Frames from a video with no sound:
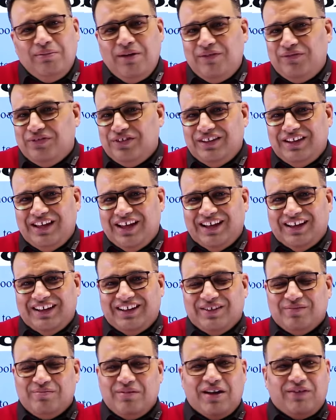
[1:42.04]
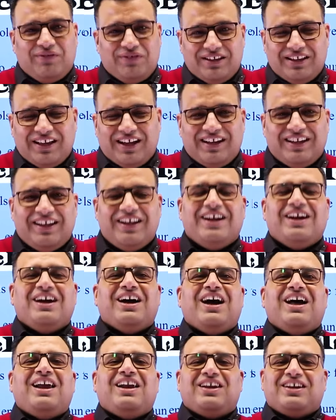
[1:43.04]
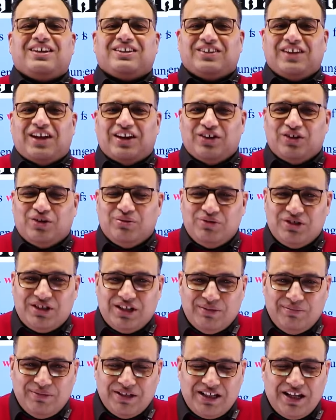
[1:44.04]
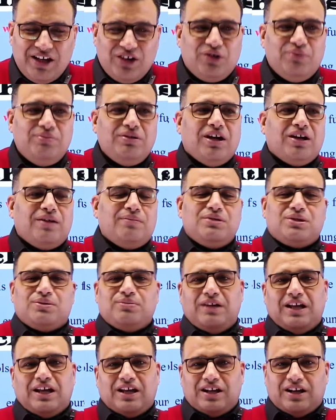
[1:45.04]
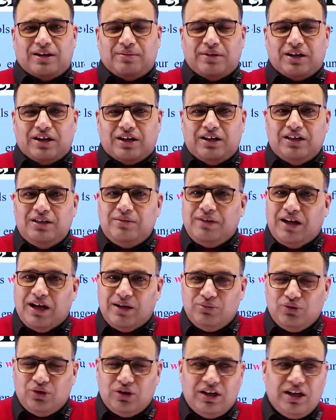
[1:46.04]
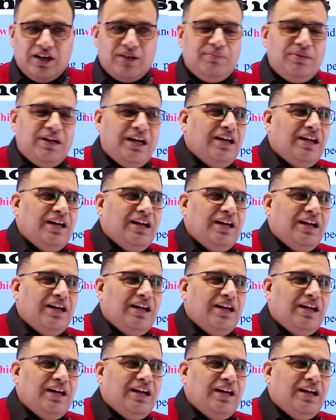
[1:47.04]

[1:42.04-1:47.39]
ما في داعي ما في داعي الله يرضى عنكم يسعد مساكم يا رب بسم الله الرحمن الرحيم الحمد لله رب